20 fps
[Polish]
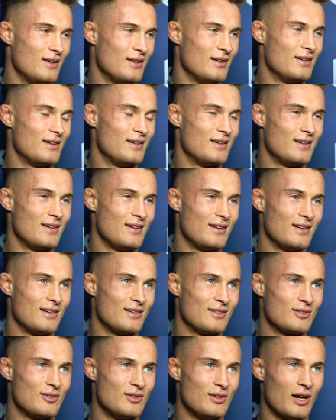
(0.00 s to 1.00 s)

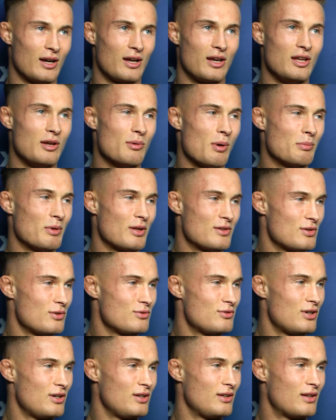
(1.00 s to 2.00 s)
e, jakiej nie mam na
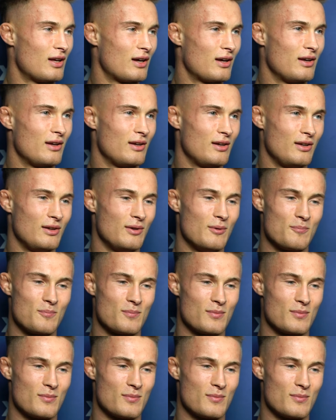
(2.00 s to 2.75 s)
co dzień, takiej